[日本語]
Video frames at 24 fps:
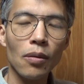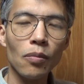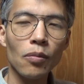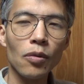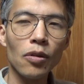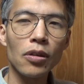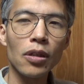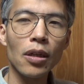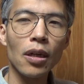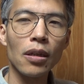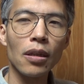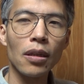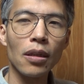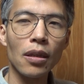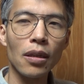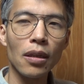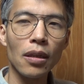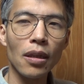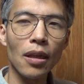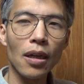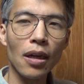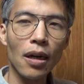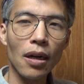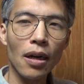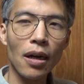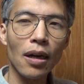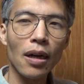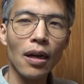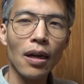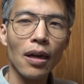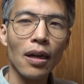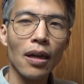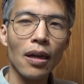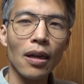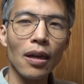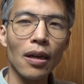無残な
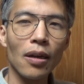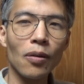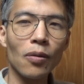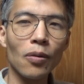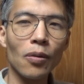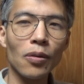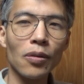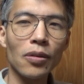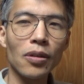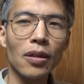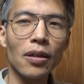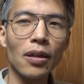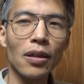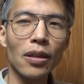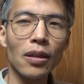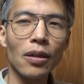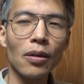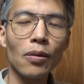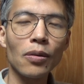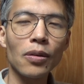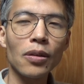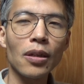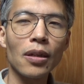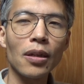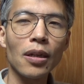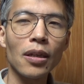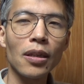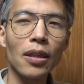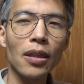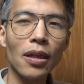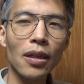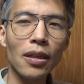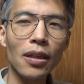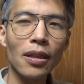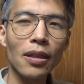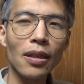殺し方をされ
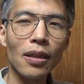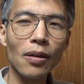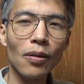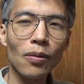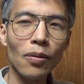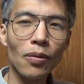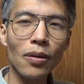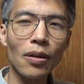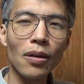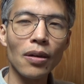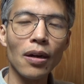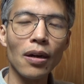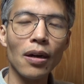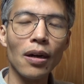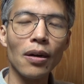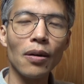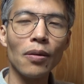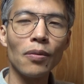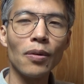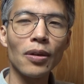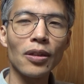たっていうのは